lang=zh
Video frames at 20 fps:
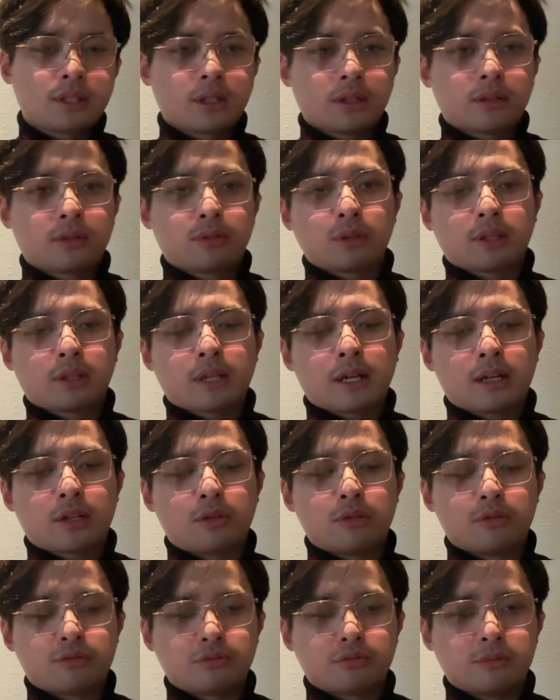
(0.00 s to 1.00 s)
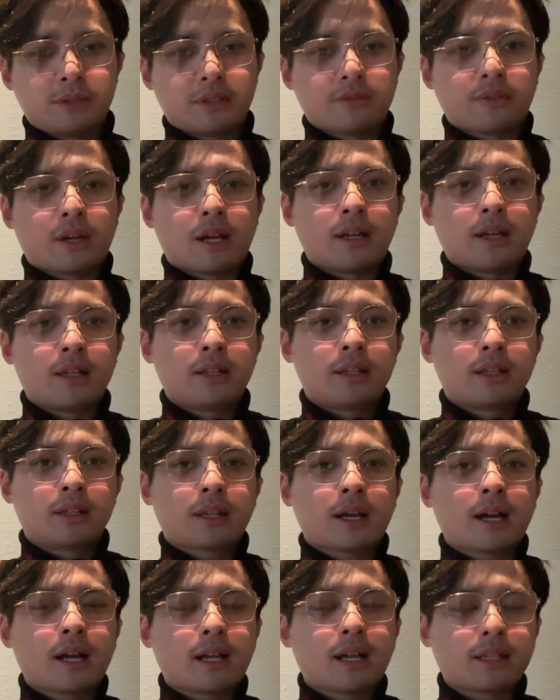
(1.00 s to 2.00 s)
个对他口诛笔伐，
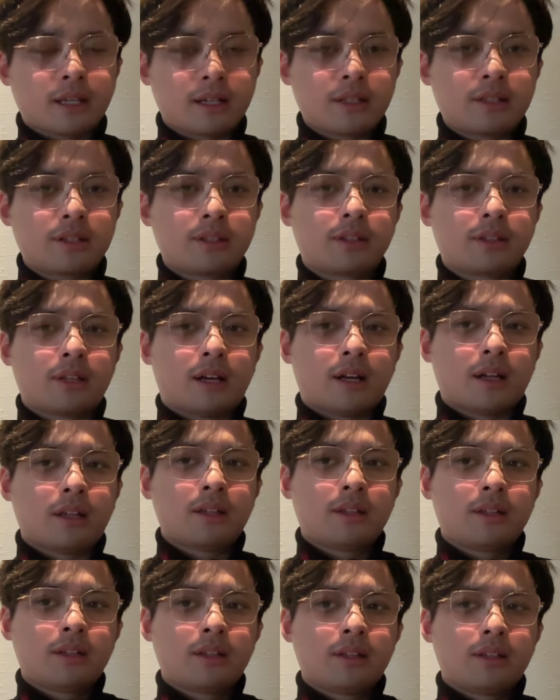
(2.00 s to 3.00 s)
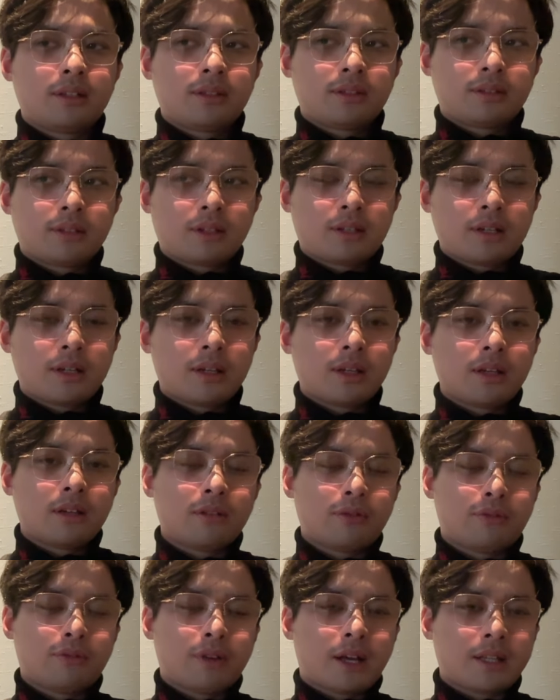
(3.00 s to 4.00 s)
他呢啊，这
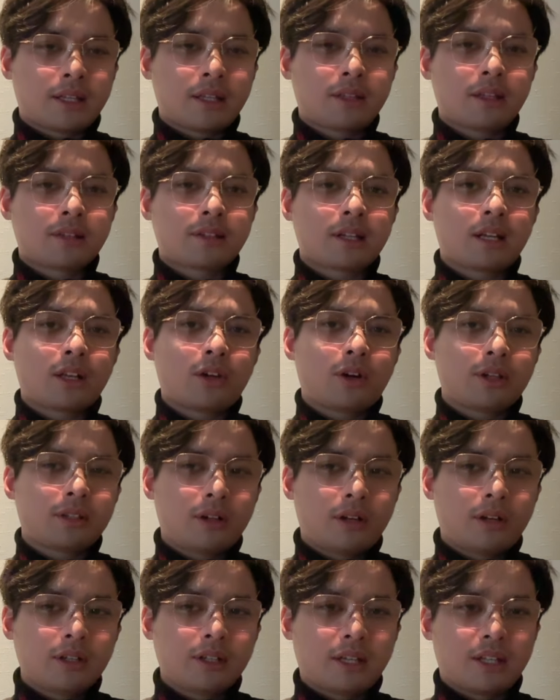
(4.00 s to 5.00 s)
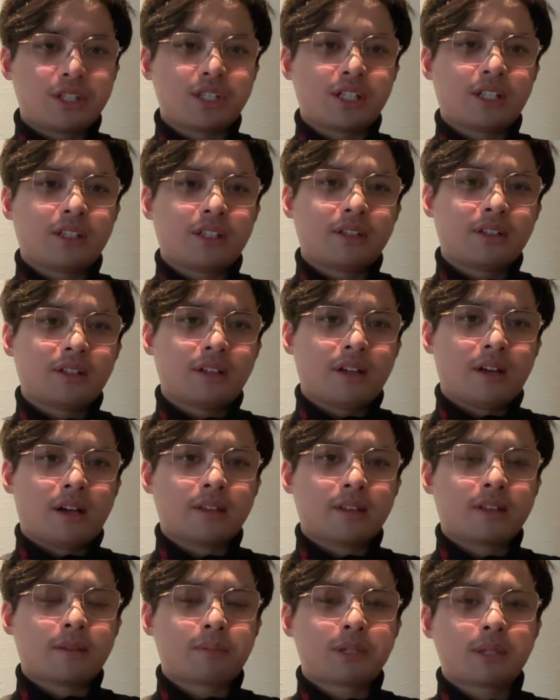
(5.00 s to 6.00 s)
个晚年呢再捞捞点金
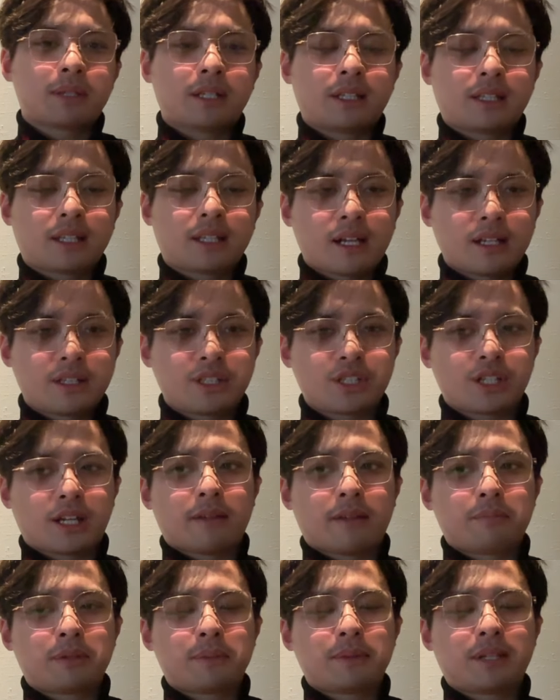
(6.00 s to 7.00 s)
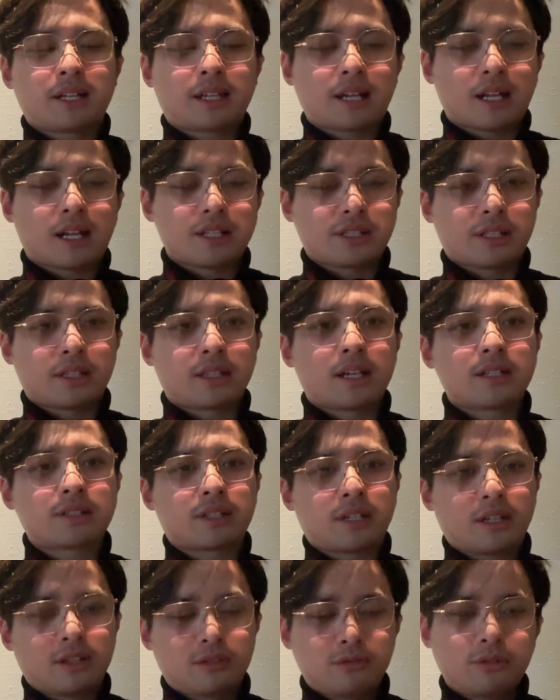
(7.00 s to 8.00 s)
啊，再骗骗人家钱，骗骗人家感情呢，他是
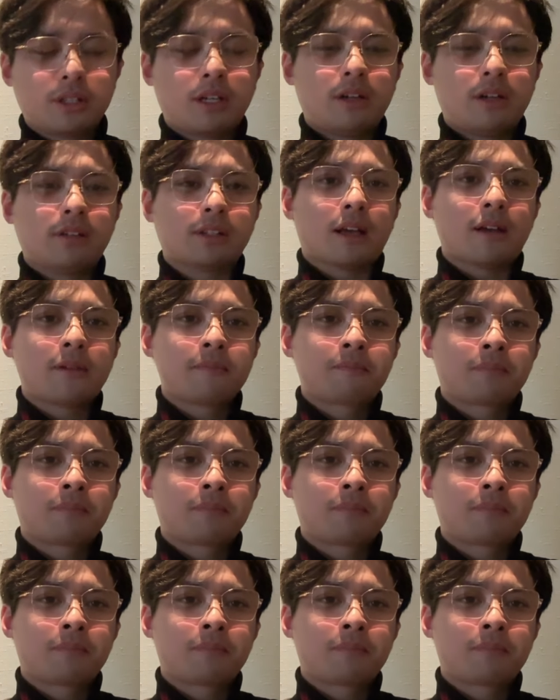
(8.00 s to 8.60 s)
可以做到的，